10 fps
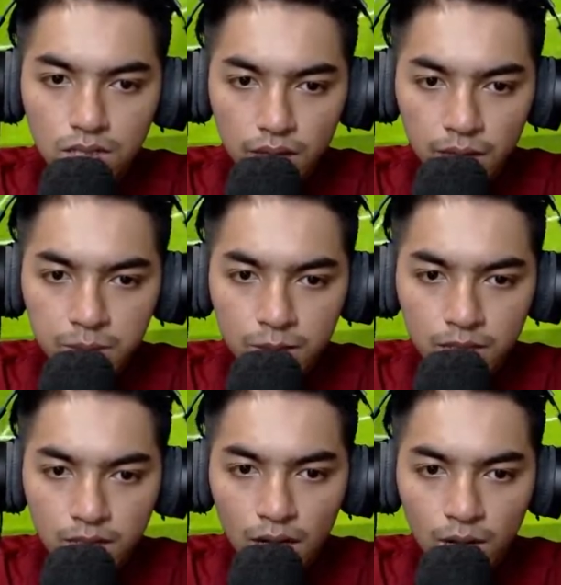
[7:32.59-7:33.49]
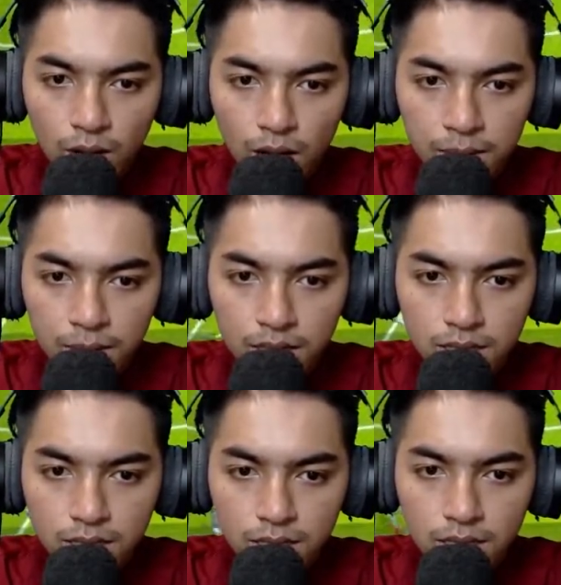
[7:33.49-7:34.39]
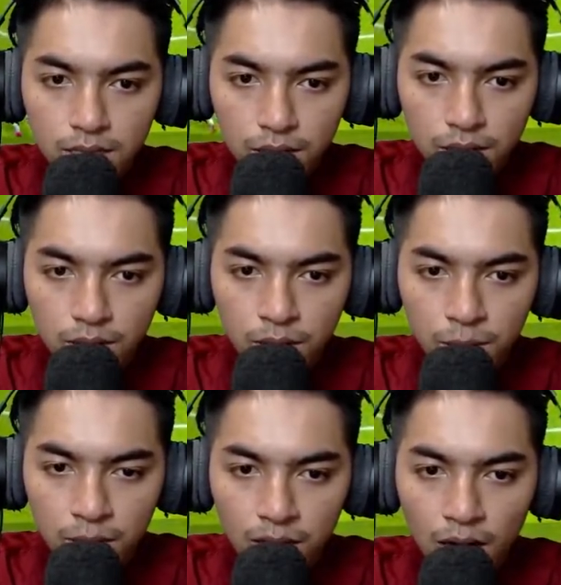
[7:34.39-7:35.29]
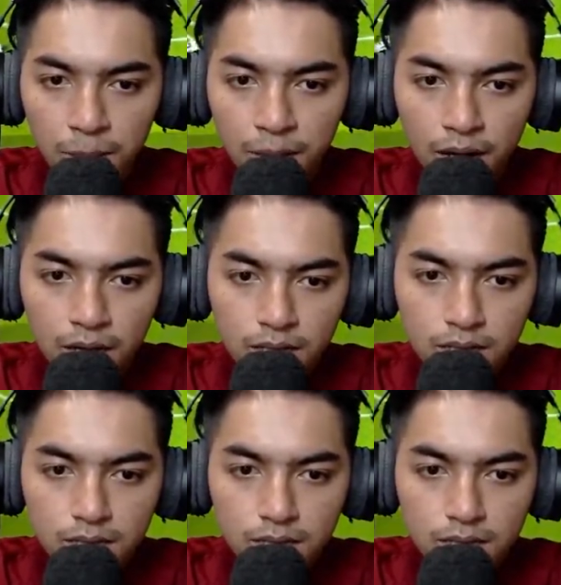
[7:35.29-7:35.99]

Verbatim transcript: responnya terlalu lama, jadi ngopernya lama ya,